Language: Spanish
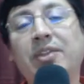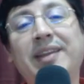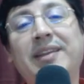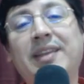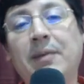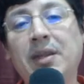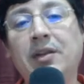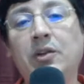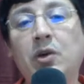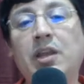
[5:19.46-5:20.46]

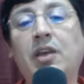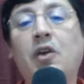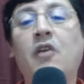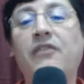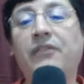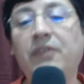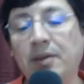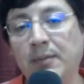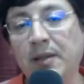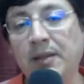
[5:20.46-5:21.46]
Testamento que
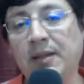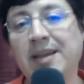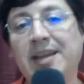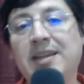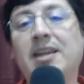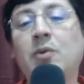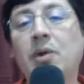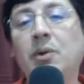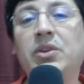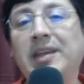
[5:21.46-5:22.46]
confirman que el
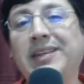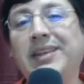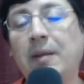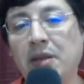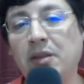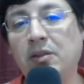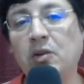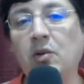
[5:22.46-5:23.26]
Nuevo Testamento,